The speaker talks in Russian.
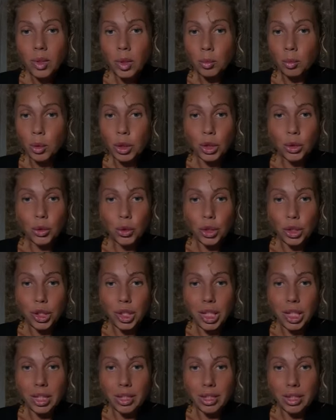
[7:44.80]
Мы же уже не
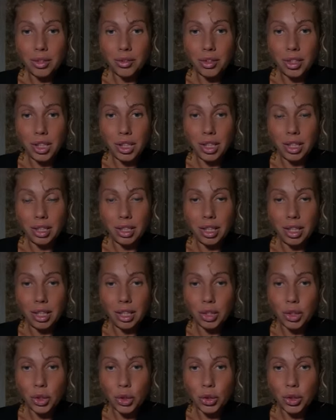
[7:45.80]
раз говорили,
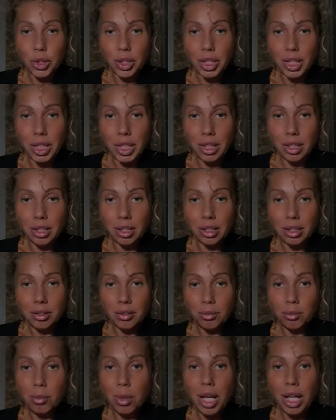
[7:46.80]
да, что страх,
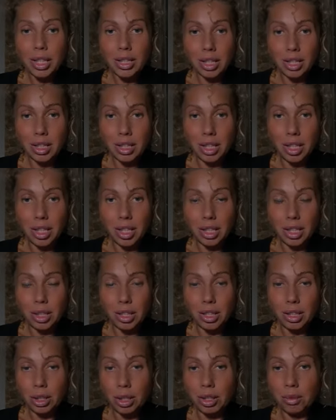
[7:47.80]
база страха,
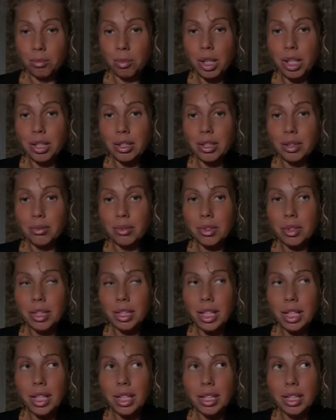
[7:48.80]
это база
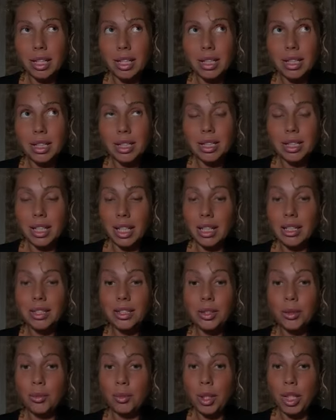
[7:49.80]
страха, страх
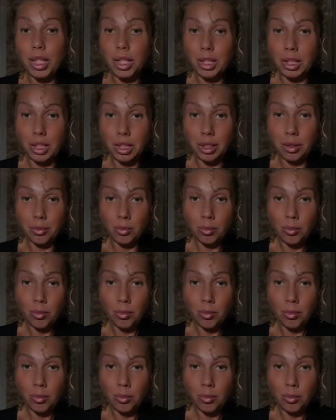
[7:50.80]
смерти.